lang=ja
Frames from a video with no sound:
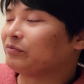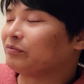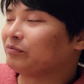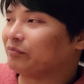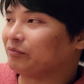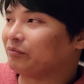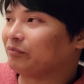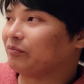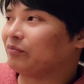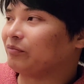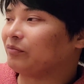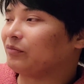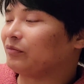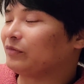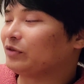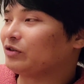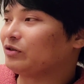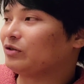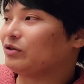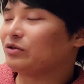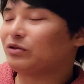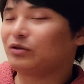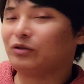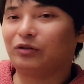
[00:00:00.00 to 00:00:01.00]
うん、も
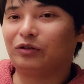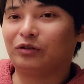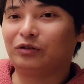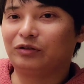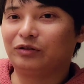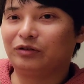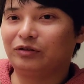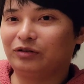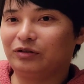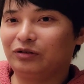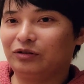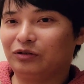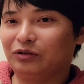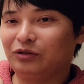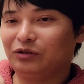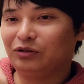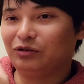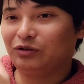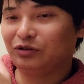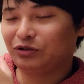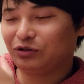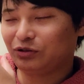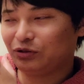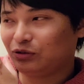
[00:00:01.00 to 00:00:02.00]
ちろんその、
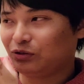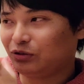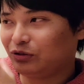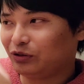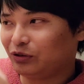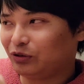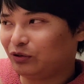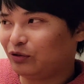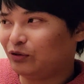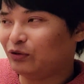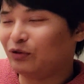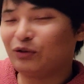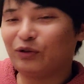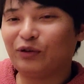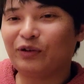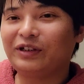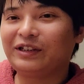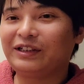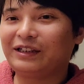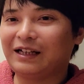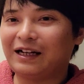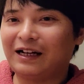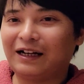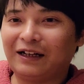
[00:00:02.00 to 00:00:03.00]
その、この
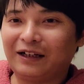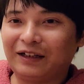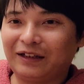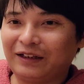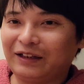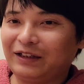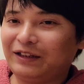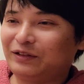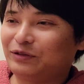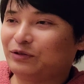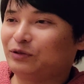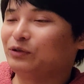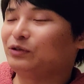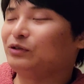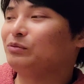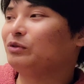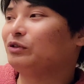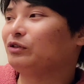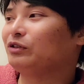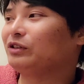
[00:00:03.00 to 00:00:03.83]
コインが、えー、そういうも